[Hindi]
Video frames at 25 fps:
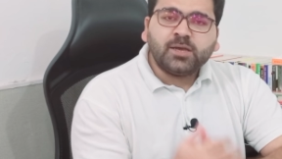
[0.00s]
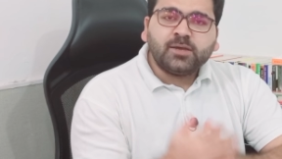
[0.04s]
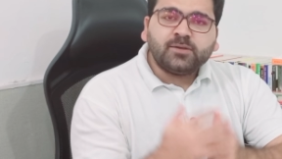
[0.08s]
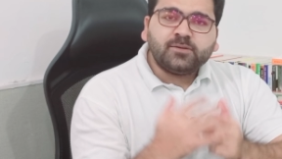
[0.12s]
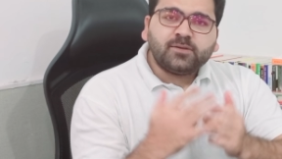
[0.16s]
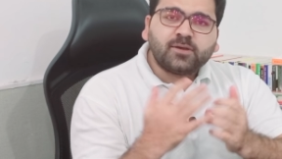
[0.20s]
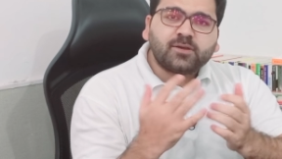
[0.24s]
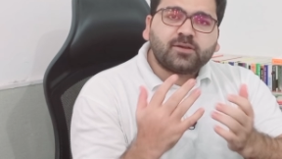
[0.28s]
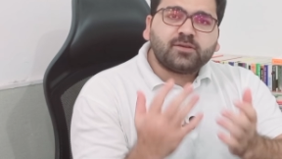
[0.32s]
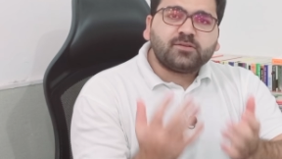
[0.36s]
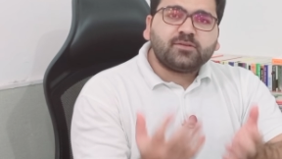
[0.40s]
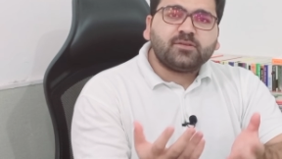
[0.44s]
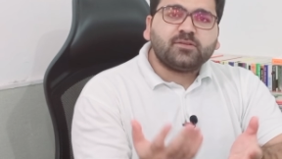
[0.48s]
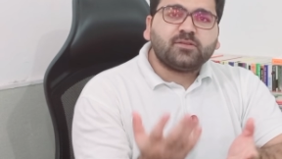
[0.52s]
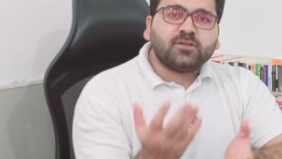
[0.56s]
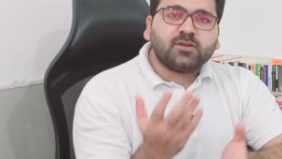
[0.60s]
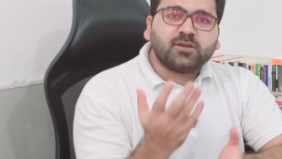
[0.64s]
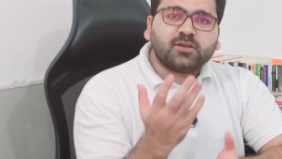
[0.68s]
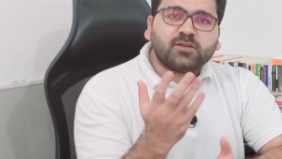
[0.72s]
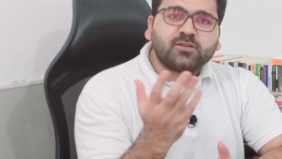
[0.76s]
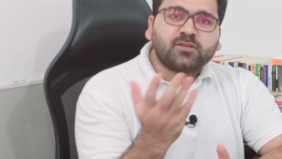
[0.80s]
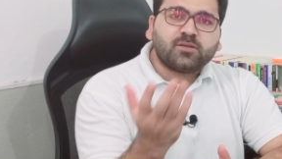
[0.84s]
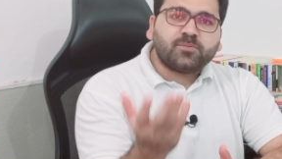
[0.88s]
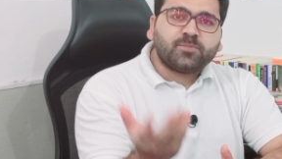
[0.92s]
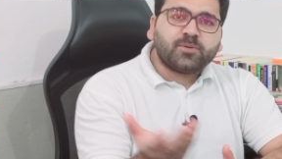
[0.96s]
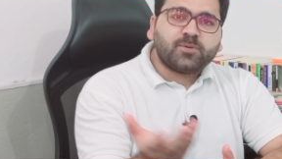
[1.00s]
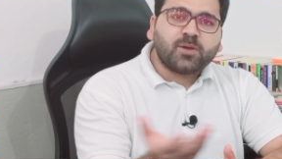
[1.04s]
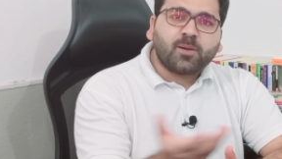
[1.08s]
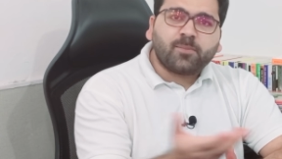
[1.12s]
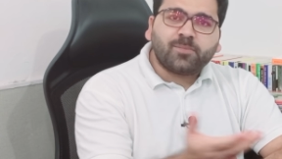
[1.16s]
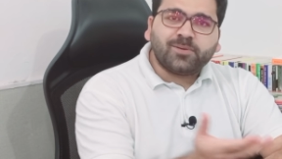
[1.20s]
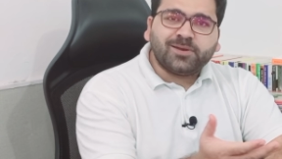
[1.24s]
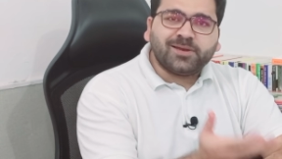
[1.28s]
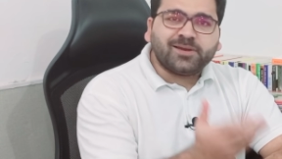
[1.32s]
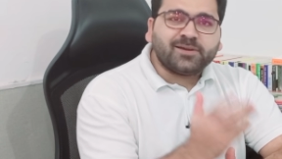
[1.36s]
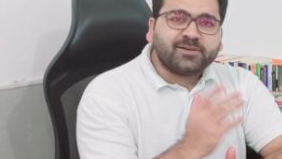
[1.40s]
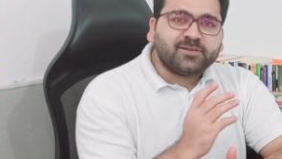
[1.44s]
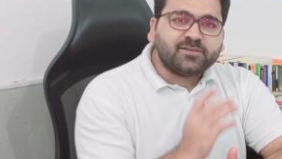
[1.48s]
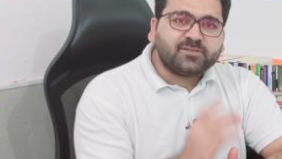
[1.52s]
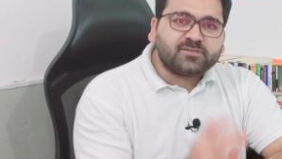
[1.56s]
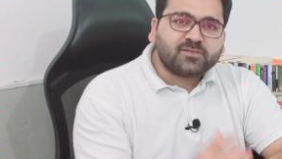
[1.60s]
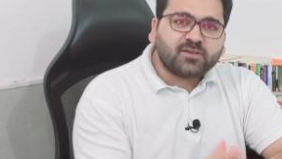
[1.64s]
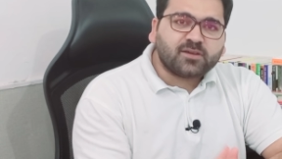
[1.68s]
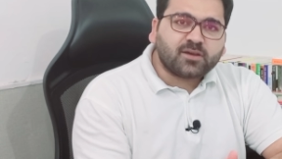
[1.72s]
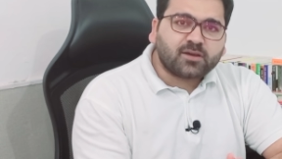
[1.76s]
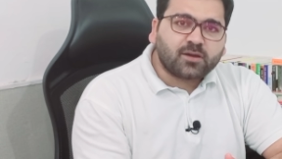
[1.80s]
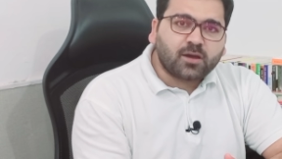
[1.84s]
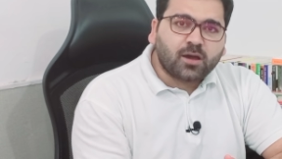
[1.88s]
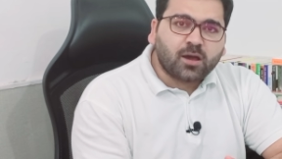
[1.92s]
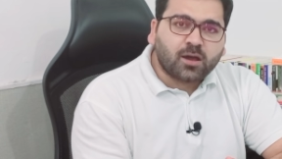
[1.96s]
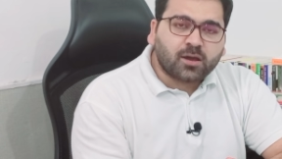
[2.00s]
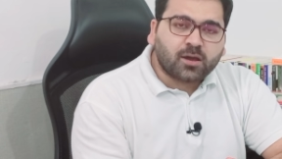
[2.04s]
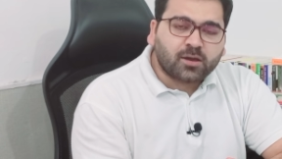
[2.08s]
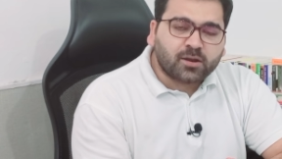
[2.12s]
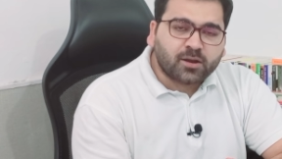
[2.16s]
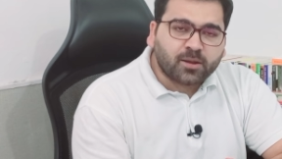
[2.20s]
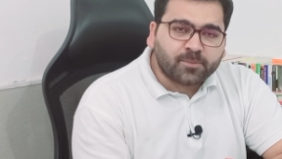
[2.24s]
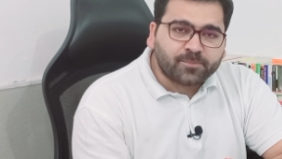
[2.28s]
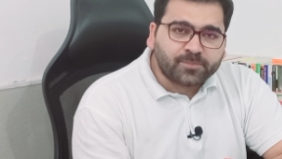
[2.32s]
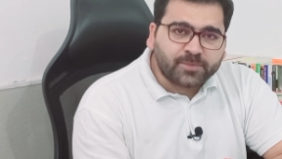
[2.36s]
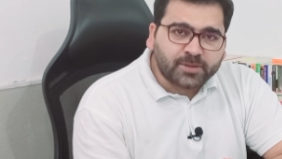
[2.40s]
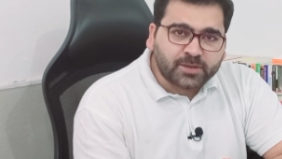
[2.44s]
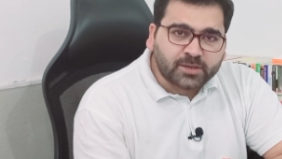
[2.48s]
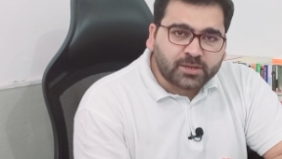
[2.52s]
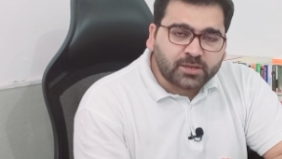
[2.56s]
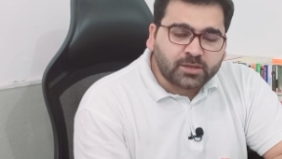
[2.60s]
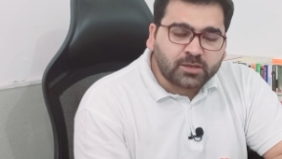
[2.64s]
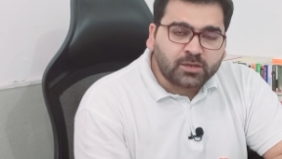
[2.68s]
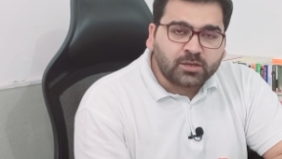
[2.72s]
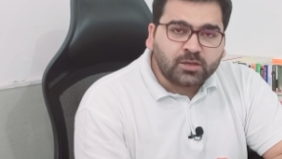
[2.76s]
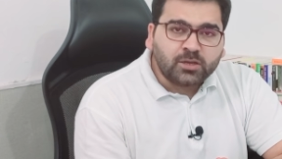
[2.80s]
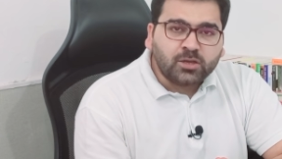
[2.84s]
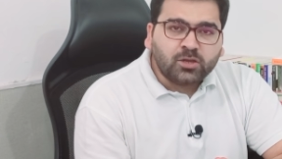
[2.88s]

या किसी तरीके से भी आप लिंकड से अगर आप देखें